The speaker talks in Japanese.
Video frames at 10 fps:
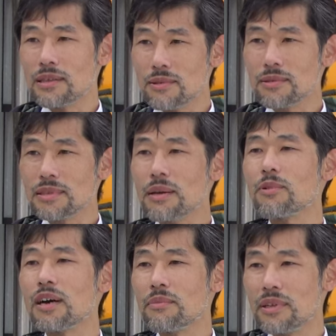ラと
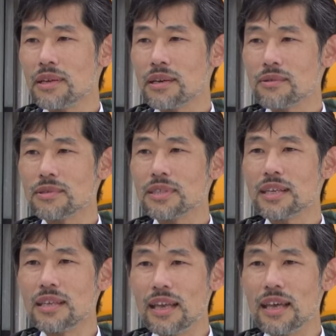サーモカメラ、こち
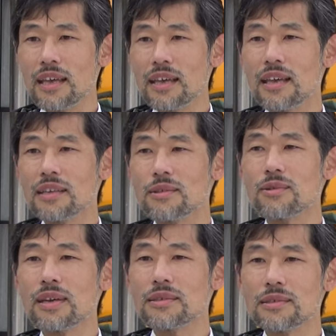らで、えー、人
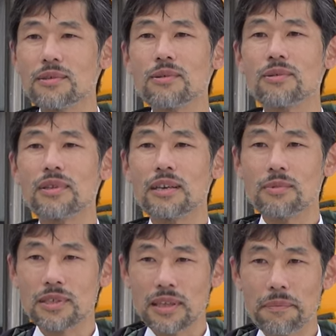検出を行い
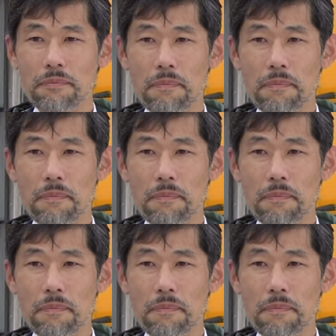ました。